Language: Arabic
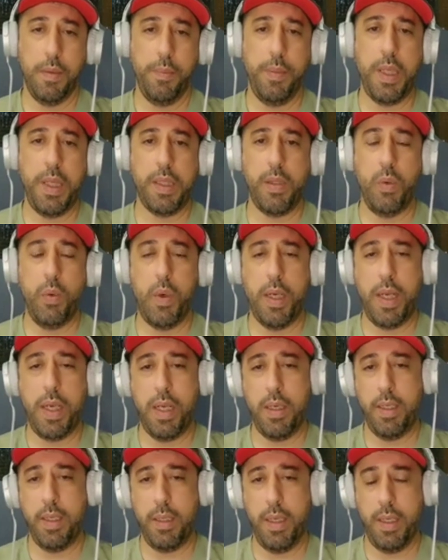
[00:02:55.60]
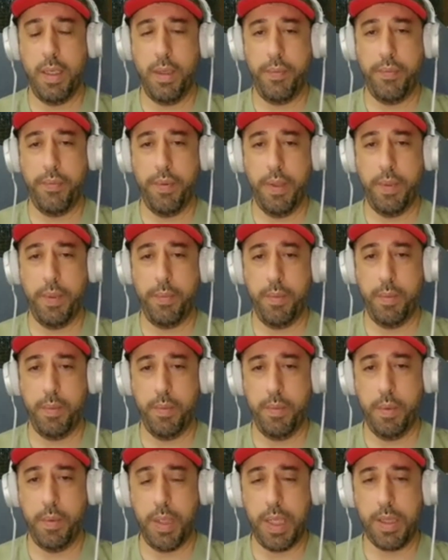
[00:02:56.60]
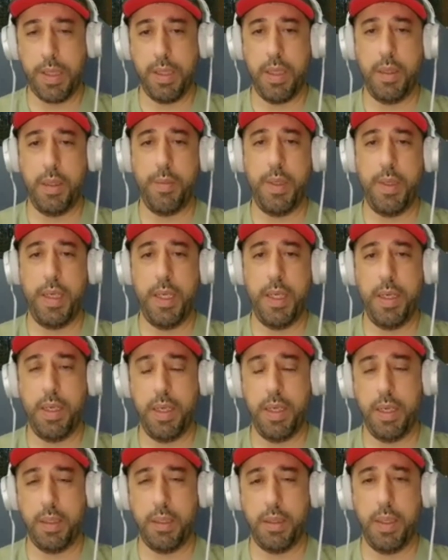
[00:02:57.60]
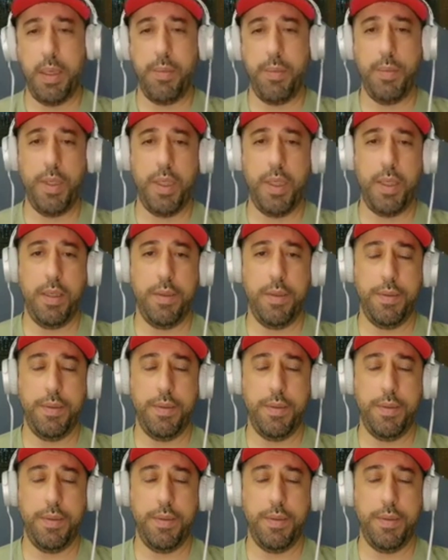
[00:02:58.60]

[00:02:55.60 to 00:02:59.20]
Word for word: بس هو كان يعني مقصر معاه غلطان معاه